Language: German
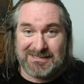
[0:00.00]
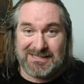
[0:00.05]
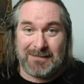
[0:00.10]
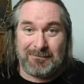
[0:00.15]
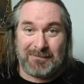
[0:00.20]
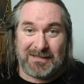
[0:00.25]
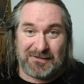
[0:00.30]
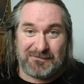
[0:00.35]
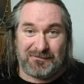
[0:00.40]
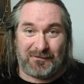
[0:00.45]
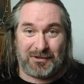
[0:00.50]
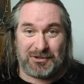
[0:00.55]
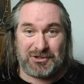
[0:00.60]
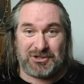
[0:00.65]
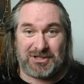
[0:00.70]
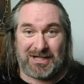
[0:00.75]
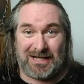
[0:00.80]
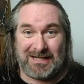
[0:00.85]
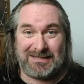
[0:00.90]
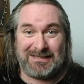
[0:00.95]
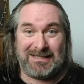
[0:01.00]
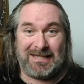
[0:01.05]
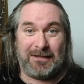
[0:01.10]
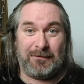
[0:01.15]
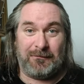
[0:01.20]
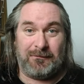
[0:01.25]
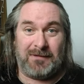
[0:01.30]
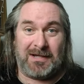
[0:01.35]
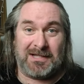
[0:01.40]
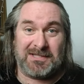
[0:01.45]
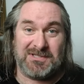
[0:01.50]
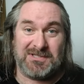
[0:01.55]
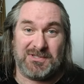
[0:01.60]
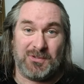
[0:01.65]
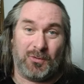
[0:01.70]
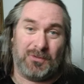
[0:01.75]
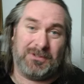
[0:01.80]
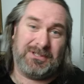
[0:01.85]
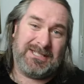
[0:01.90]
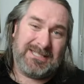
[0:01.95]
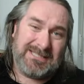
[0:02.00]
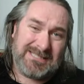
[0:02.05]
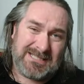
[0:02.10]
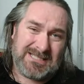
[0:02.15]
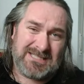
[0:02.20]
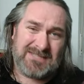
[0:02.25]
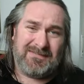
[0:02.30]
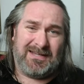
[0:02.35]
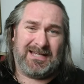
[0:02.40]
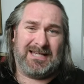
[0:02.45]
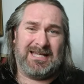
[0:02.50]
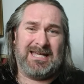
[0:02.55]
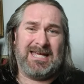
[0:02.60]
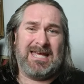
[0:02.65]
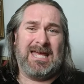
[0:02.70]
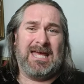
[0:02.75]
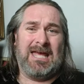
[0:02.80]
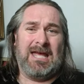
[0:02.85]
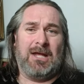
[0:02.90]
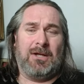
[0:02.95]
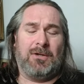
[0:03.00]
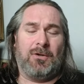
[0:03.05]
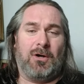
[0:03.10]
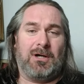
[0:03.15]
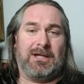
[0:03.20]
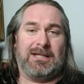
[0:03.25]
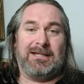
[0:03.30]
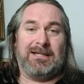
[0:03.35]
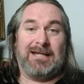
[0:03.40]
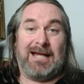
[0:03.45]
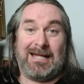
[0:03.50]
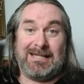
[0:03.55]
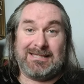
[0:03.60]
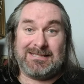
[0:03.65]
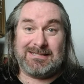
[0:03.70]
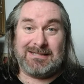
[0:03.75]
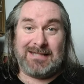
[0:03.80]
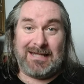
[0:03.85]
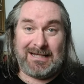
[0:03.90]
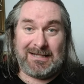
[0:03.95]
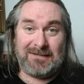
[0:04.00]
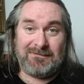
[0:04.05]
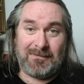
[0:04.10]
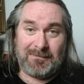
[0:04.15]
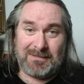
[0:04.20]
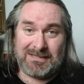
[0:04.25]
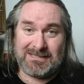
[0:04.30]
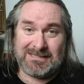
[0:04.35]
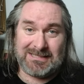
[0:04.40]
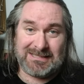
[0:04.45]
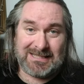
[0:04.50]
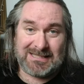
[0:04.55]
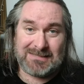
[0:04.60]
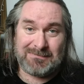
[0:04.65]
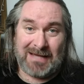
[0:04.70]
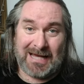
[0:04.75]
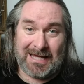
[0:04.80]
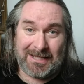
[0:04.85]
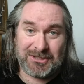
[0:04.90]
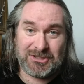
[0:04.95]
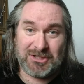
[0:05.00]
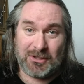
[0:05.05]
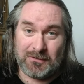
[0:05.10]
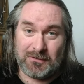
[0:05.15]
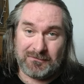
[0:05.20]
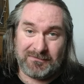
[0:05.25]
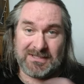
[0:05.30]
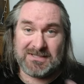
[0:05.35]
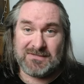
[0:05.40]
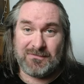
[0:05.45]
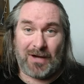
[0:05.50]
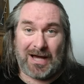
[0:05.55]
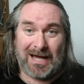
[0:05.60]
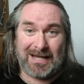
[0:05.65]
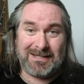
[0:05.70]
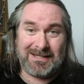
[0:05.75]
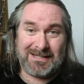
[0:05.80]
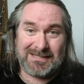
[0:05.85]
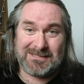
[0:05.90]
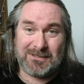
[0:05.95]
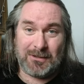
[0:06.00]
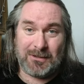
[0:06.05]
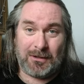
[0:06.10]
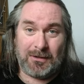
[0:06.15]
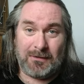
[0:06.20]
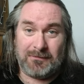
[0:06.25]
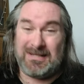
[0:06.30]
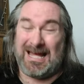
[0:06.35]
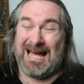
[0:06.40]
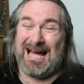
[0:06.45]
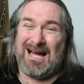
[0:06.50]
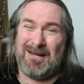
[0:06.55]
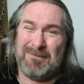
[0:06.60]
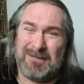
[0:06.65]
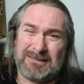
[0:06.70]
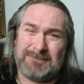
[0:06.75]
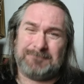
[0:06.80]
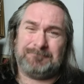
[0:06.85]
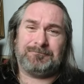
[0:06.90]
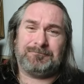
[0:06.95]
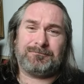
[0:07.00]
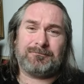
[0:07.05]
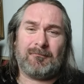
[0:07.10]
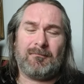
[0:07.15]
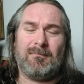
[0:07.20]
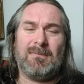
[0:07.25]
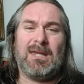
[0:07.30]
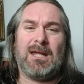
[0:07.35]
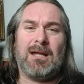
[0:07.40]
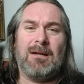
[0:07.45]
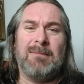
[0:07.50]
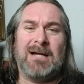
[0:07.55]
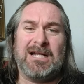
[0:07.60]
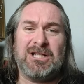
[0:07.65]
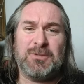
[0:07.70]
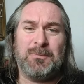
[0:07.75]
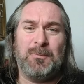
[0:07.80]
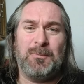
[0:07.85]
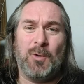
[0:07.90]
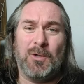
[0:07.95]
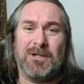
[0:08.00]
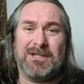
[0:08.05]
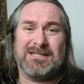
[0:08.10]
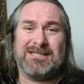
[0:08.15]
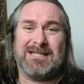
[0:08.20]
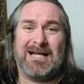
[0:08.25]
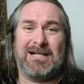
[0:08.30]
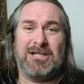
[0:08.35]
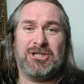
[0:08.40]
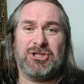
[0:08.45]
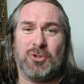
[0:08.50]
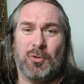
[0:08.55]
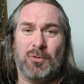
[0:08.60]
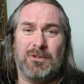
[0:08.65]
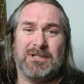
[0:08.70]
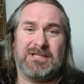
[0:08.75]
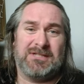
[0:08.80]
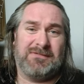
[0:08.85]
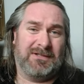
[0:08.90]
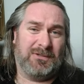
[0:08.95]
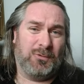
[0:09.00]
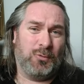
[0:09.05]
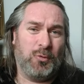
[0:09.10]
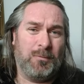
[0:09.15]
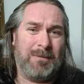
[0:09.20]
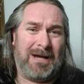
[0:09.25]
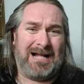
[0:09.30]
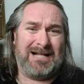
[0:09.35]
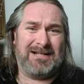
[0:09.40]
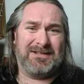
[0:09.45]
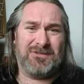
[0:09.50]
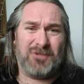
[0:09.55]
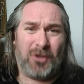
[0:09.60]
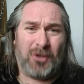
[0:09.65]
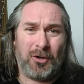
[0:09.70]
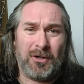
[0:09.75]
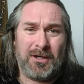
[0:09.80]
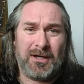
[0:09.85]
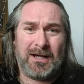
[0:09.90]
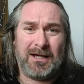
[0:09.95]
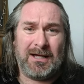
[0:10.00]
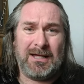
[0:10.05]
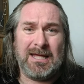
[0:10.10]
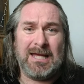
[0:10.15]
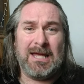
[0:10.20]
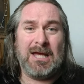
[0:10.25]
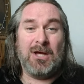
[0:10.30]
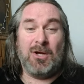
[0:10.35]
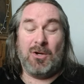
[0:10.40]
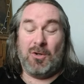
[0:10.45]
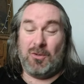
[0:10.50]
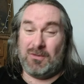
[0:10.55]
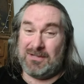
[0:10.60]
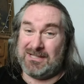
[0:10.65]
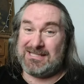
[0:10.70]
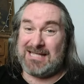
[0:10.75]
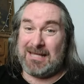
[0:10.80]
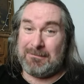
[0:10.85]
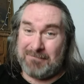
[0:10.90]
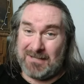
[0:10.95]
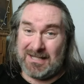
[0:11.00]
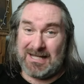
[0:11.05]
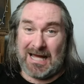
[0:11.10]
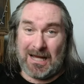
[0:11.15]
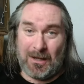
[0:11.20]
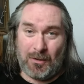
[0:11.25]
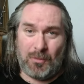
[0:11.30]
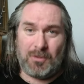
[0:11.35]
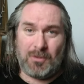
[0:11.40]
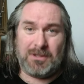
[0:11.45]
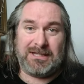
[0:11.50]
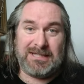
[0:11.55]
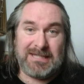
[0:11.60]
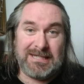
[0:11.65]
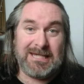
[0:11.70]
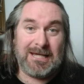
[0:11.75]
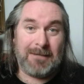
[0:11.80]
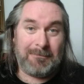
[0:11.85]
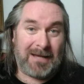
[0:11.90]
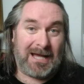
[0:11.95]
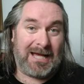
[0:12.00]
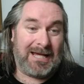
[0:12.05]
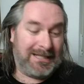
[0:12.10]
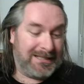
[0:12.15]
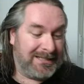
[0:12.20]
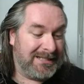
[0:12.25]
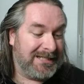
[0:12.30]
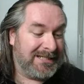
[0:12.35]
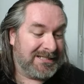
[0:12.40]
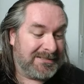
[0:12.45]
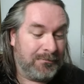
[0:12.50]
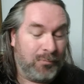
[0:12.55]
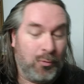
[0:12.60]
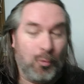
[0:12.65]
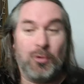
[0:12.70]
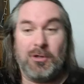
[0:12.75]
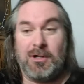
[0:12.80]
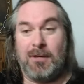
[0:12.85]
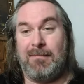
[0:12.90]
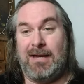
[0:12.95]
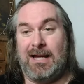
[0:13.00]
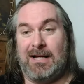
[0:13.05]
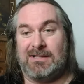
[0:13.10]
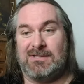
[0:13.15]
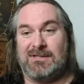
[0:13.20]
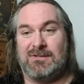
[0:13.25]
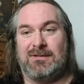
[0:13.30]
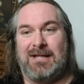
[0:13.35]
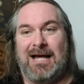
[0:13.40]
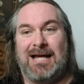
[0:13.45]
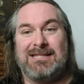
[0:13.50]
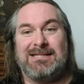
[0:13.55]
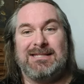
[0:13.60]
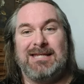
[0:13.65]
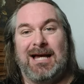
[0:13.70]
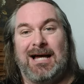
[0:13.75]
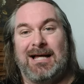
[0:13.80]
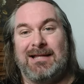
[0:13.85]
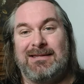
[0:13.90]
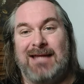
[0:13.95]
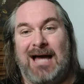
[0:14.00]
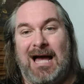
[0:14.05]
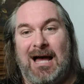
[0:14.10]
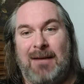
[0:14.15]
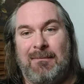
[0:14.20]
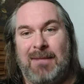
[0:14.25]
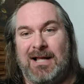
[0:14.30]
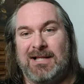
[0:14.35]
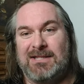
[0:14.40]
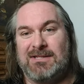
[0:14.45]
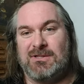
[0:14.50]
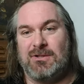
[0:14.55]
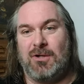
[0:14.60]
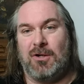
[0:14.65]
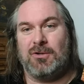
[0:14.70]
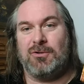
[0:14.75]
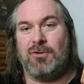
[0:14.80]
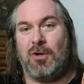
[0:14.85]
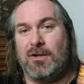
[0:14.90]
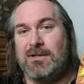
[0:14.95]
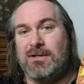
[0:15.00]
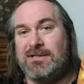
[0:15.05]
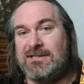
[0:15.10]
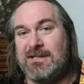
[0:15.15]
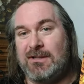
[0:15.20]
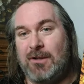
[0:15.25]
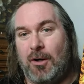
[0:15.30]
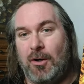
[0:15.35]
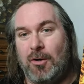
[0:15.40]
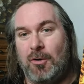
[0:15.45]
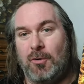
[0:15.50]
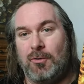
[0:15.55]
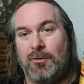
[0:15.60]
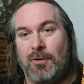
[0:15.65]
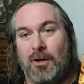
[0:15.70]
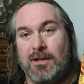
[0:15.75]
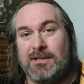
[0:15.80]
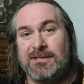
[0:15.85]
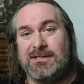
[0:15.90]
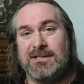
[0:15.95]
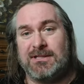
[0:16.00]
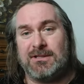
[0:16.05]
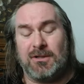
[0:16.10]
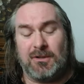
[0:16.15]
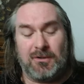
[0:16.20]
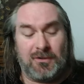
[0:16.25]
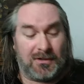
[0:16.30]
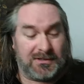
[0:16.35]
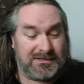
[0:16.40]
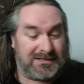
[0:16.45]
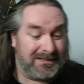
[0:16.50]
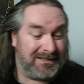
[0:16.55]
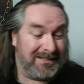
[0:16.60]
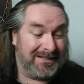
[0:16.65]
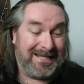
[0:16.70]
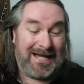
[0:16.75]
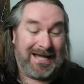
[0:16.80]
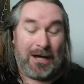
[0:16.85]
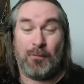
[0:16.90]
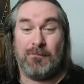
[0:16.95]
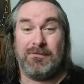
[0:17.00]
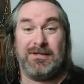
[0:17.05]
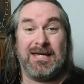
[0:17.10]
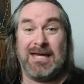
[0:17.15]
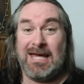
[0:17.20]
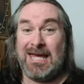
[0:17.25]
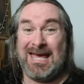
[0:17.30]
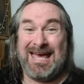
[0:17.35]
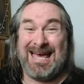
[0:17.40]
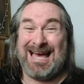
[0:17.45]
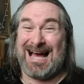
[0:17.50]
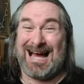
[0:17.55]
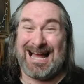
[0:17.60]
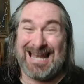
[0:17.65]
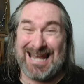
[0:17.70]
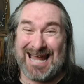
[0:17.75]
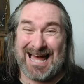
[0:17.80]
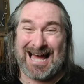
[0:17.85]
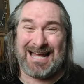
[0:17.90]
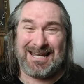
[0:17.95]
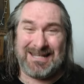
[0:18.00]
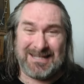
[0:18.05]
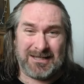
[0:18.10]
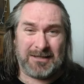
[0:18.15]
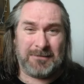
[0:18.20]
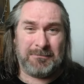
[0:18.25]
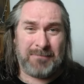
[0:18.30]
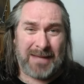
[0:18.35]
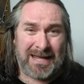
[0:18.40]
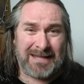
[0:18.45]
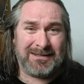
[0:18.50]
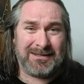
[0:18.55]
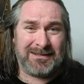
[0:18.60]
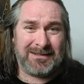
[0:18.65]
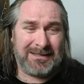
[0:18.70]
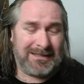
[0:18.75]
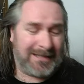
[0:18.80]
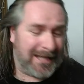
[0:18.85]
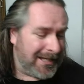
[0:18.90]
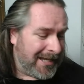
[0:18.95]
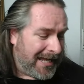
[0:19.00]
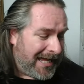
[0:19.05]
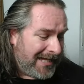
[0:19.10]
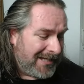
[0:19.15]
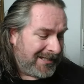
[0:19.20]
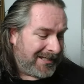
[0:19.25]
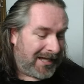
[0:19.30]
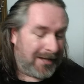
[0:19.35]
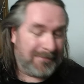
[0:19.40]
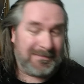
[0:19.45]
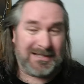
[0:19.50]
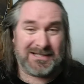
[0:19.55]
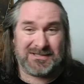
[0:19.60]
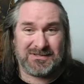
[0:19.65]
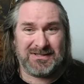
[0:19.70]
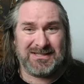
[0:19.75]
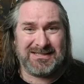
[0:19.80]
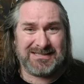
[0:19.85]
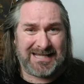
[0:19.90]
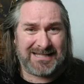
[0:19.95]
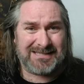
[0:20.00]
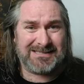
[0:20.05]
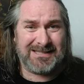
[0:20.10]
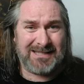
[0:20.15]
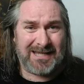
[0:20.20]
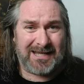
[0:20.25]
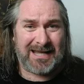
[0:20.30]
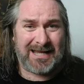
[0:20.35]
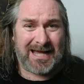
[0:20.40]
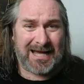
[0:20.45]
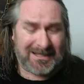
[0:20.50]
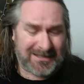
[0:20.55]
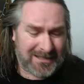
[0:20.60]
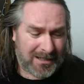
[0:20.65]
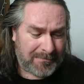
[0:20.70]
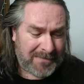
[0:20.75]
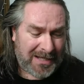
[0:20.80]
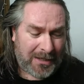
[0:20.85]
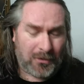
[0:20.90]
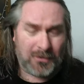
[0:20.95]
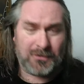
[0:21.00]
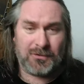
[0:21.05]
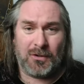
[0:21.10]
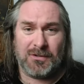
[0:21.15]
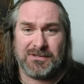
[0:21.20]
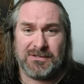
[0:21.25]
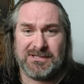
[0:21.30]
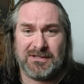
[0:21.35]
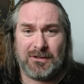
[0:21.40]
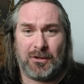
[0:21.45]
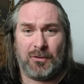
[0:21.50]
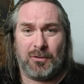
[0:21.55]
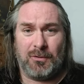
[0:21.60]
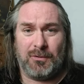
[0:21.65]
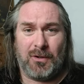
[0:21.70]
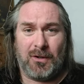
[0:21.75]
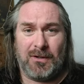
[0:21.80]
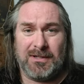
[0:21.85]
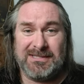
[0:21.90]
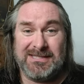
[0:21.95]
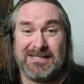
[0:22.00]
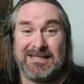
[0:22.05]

ziemlich fortschreitende Inflation, die sich zwar noch in Grenzen hält, wenn man sich das mal anschaut, wie es woanders läuft, aber man spürt es halt schon, es wird überall teurer und das hat man auch hier bei diesem Buch gemerkt. So, das hier hat damals noch 19,90 Euro gekostet, genau wie alle anderen Bände, die danach kamen, also die sechs, die danach kamen, auch 19,90 Euro.